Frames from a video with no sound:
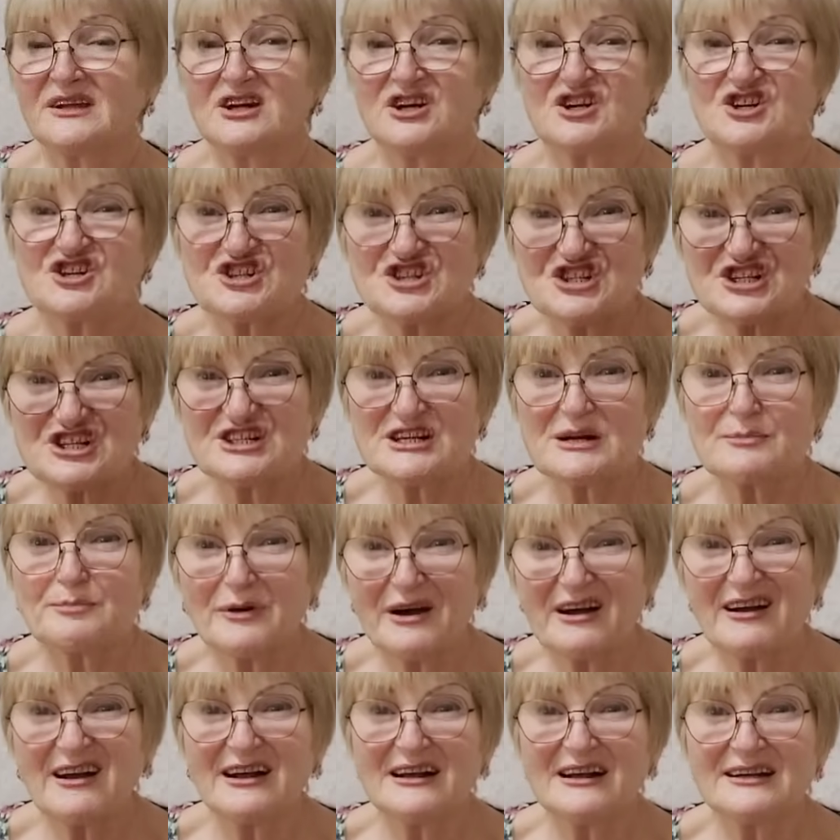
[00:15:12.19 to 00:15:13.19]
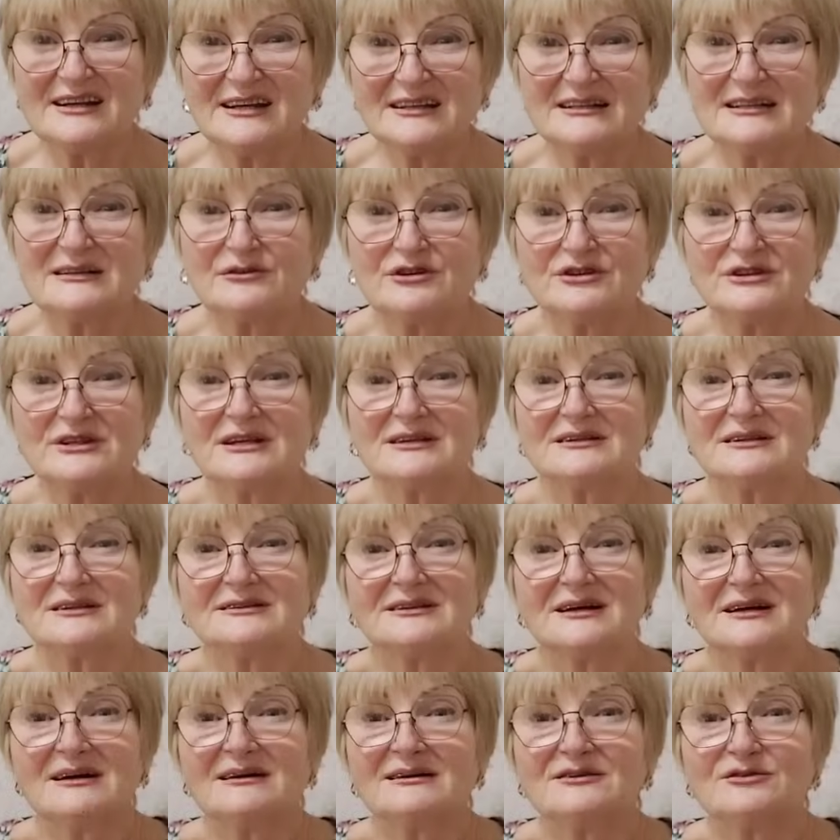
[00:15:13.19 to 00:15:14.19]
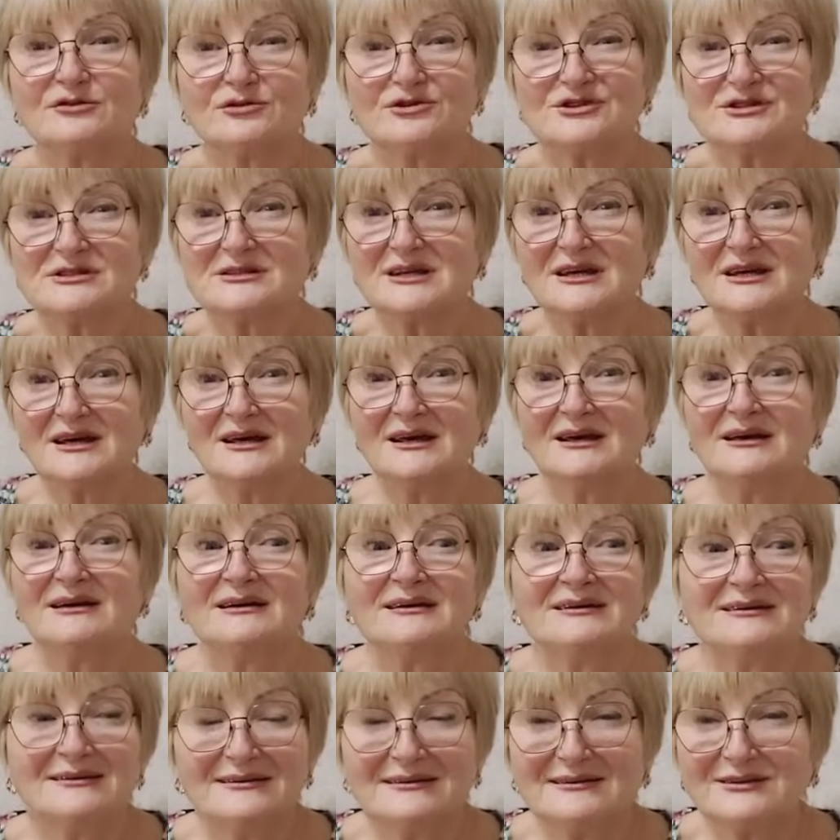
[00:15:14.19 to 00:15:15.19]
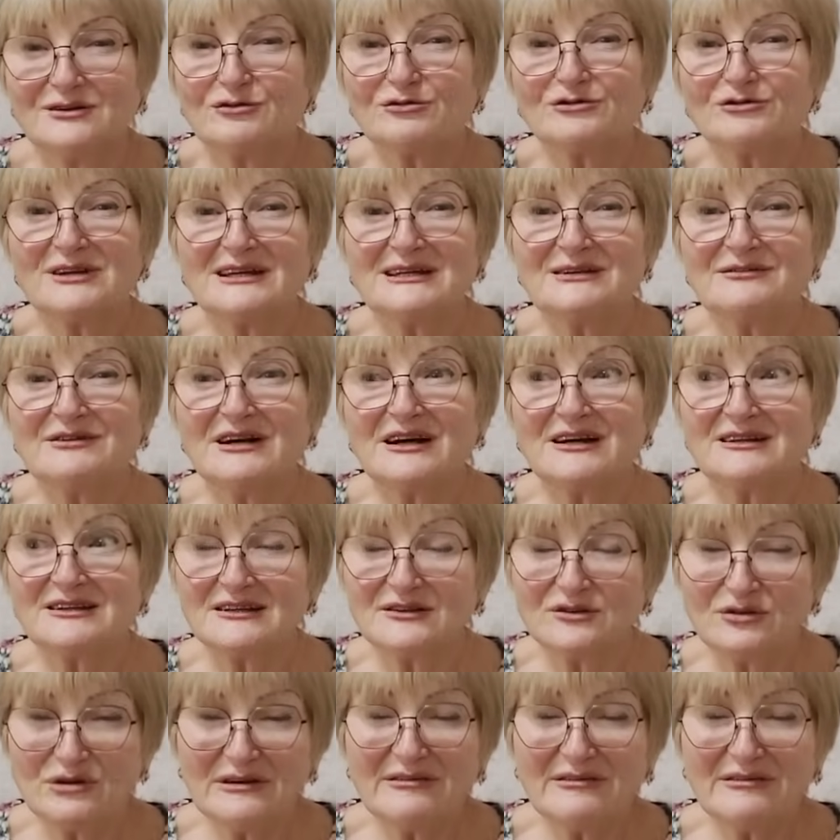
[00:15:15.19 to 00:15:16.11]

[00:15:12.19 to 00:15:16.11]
жижа по колено вот это, да, то есть э, никуда не выходить.